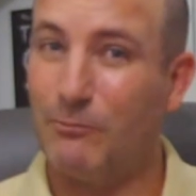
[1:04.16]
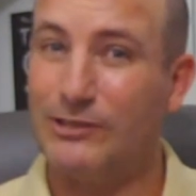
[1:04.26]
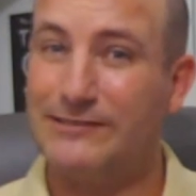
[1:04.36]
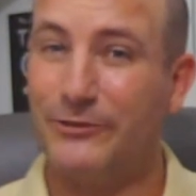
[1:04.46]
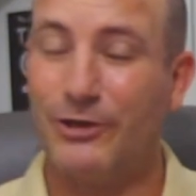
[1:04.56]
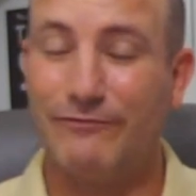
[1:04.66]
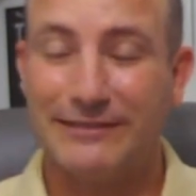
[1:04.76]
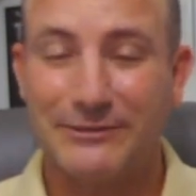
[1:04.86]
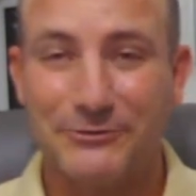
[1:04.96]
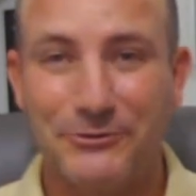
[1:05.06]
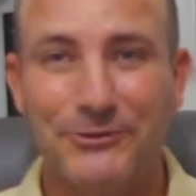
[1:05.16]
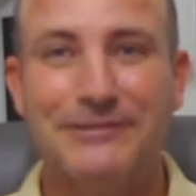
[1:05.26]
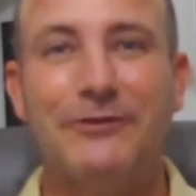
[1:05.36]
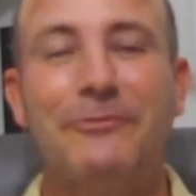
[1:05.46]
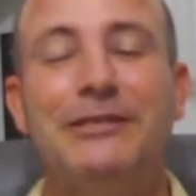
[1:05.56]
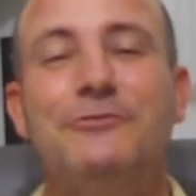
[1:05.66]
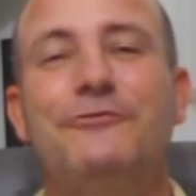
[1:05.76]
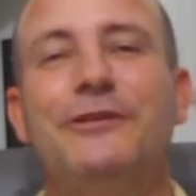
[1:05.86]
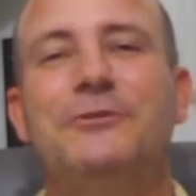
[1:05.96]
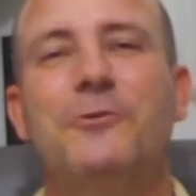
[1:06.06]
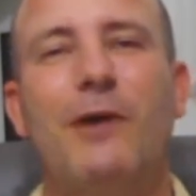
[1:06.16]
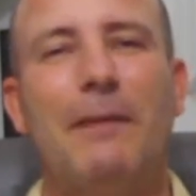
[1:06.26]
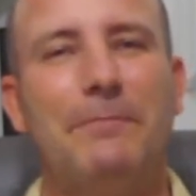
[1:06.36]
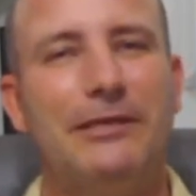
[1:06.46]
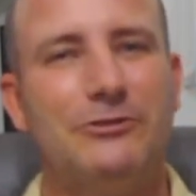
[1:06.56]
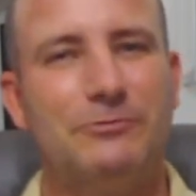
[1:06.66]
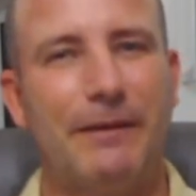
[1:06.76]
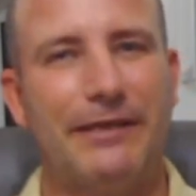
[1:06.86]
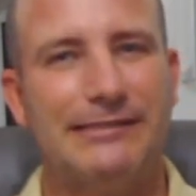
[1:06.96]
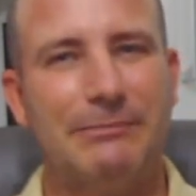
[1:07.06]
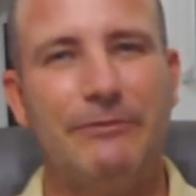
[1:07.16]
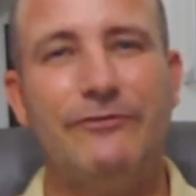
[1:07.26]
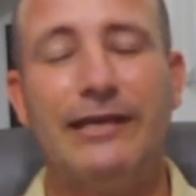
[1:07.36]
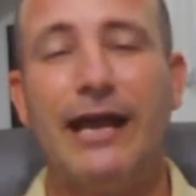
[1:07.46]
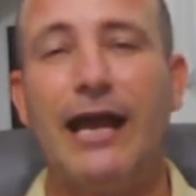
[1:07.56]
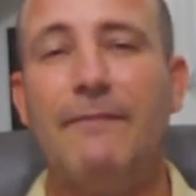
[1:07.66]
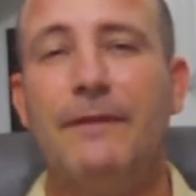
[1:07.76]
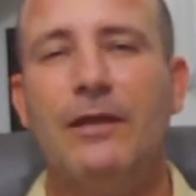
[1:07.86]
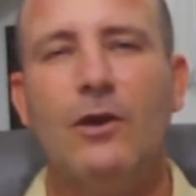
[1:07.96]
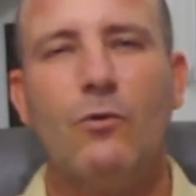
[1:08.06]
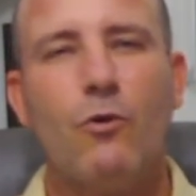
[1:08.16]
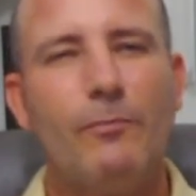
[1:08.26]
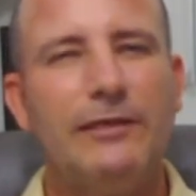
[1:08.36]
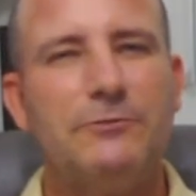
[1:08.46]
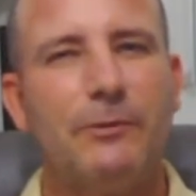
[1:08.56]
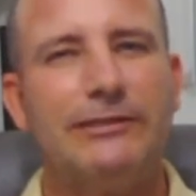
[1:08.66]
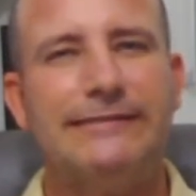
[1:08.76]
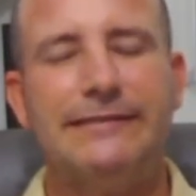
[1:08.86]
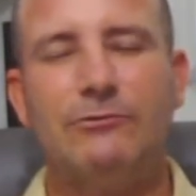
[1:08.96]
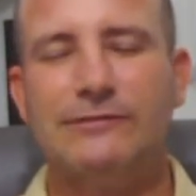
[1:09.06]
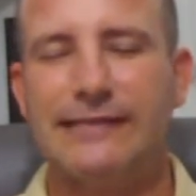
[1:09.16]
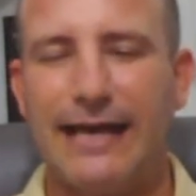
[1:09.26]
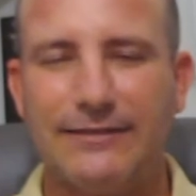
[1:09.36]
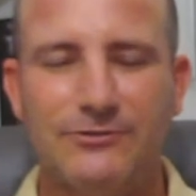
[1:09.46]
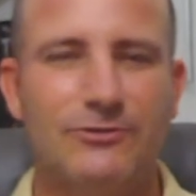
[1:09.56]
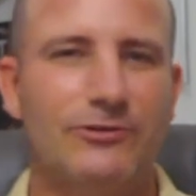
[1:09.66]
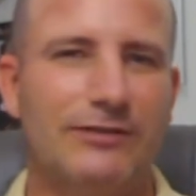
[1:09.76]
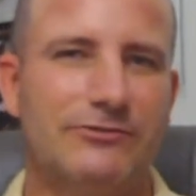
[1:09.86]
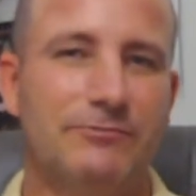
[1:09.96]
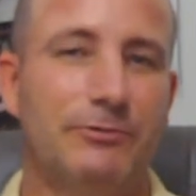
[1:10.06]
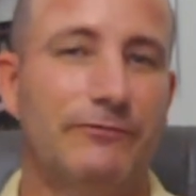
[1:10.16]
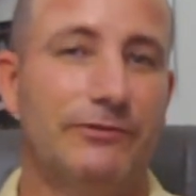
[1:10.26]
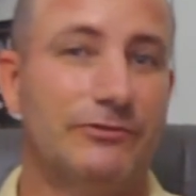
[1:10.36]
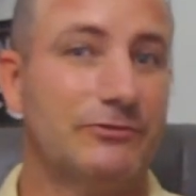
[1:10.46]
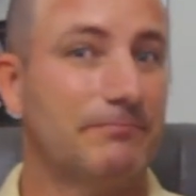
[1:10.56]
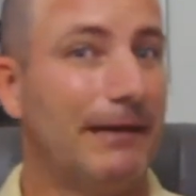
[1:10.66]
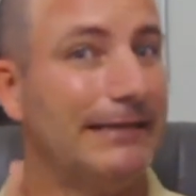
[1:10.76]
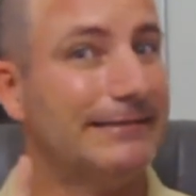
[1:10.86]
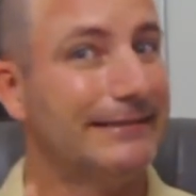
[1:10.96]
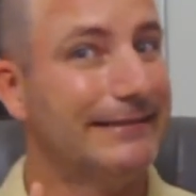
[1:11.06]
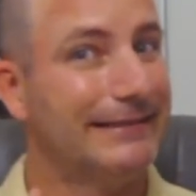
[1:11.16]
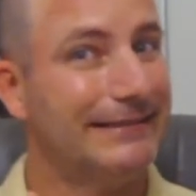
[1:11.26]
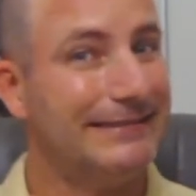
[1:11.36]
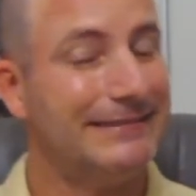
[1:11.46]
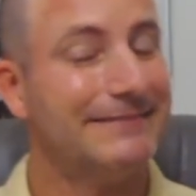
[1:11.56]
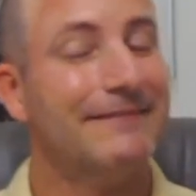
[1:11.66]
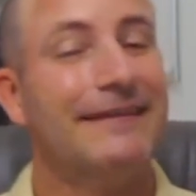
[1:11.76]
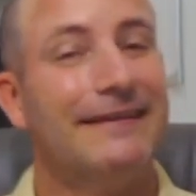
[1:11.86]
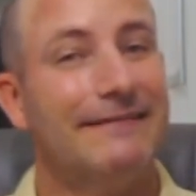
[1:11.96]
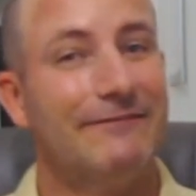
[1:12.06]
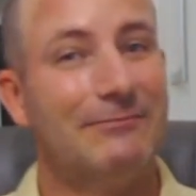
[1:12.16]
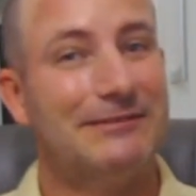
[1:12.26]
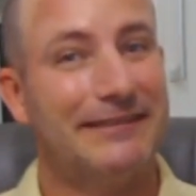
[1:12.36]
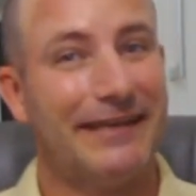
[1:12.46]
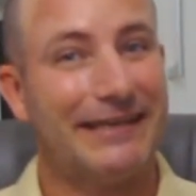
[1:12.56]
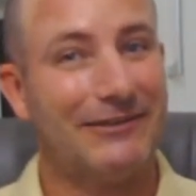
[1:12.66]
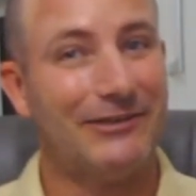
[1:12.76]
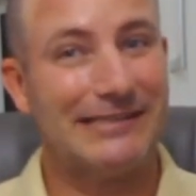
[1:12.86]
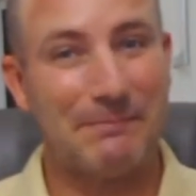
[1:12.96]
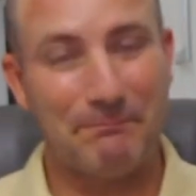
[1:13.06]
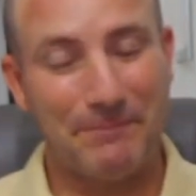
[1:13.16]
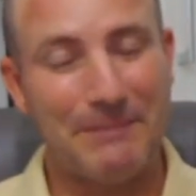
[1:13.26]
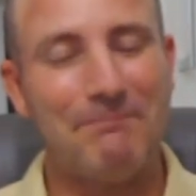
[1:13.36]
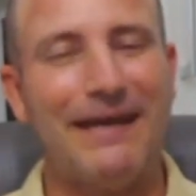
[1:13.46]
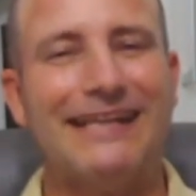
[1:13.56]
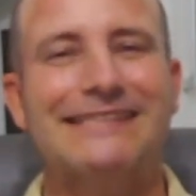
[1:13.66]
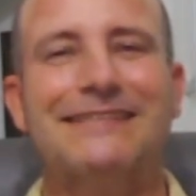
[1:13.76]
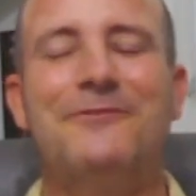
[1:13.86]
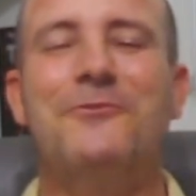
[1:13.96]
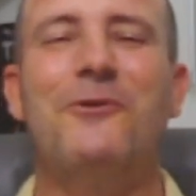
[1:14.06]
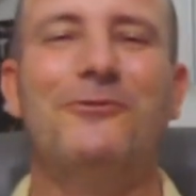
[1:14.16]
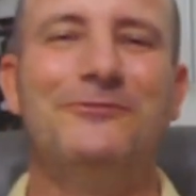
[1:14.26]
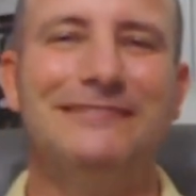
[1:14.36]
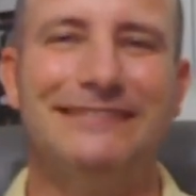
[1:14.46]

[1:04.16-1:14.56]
bossa nova totalmente feito com arpejos para exemplificar como eles podem ser usados em nossos improvisos. Mas antes, vamos ter aquela nossa preparação com alguns